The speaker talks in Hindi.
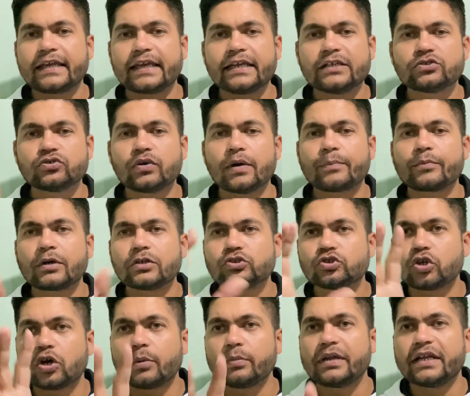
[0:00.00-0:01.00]
कि जो आपका
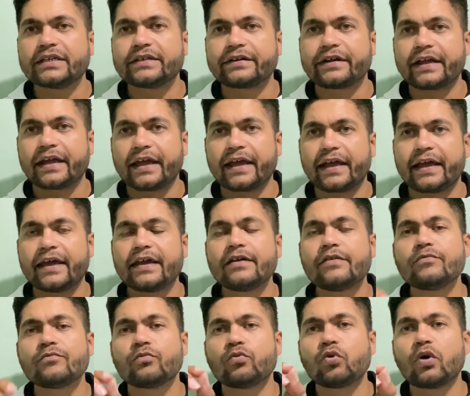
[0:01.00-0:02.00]
जॉब लेटर
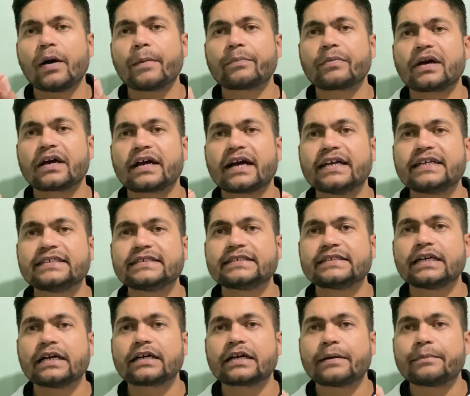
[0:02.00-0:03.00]
है वो आपका गाइज
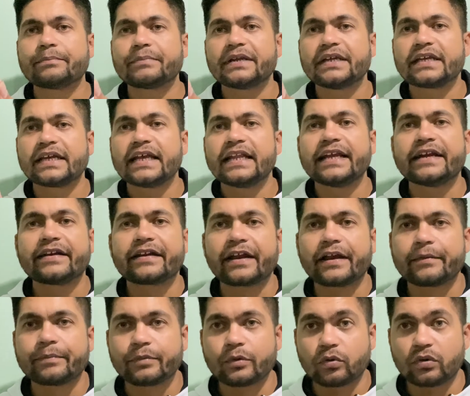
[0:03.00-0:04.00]
कंपनी के लेटर
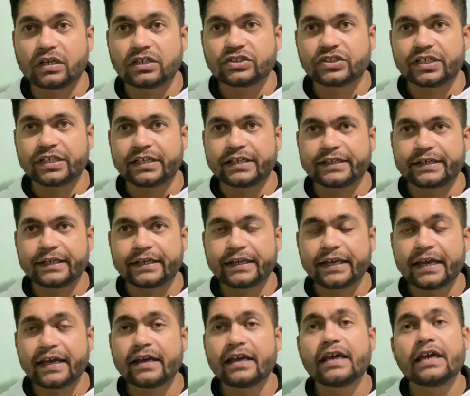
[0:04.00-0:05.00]
हेड पे होना चाहिए ठीक
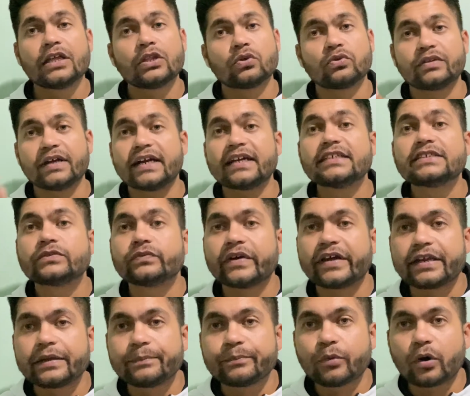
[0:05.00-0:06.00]
है तो दैट इज
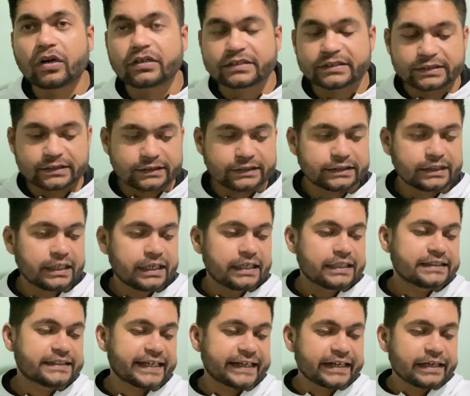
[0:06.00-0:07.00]
वेरी इंपॉर्टेंट
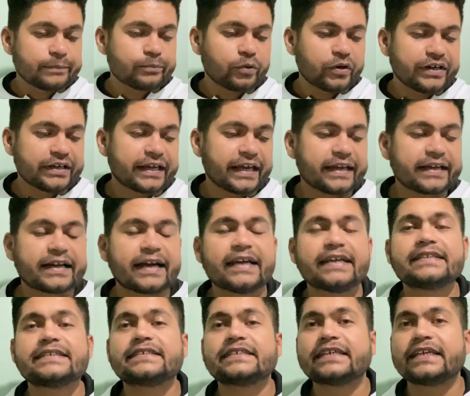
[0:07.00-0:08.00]
सेकंड पॉइंट है
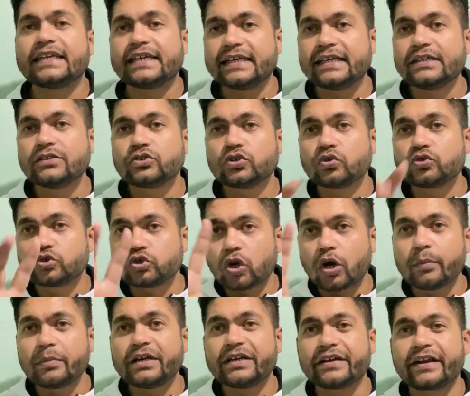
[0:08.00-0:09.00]
गाइस कि जो
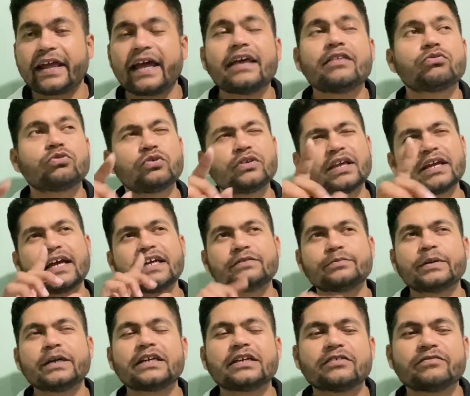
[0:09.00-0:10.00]
जॉब लेटर है तो ये गाइस
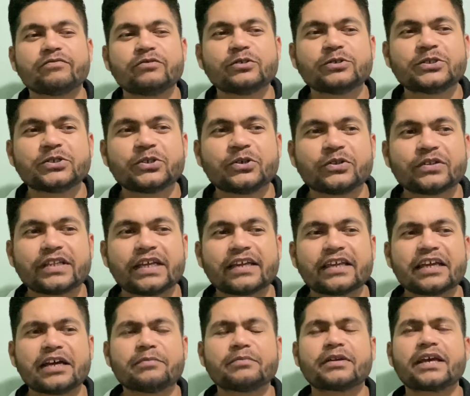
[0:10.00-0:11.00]
बड़ी कंफ्यूजन होती है कि
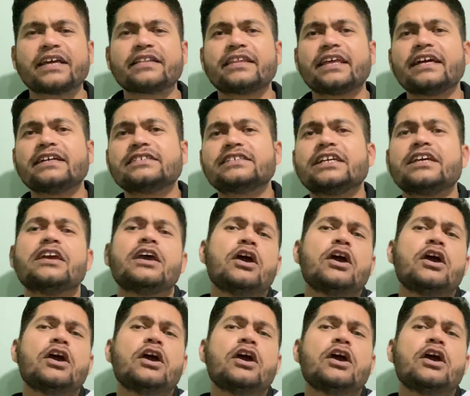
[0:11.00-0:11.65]
हम कहते हैं जी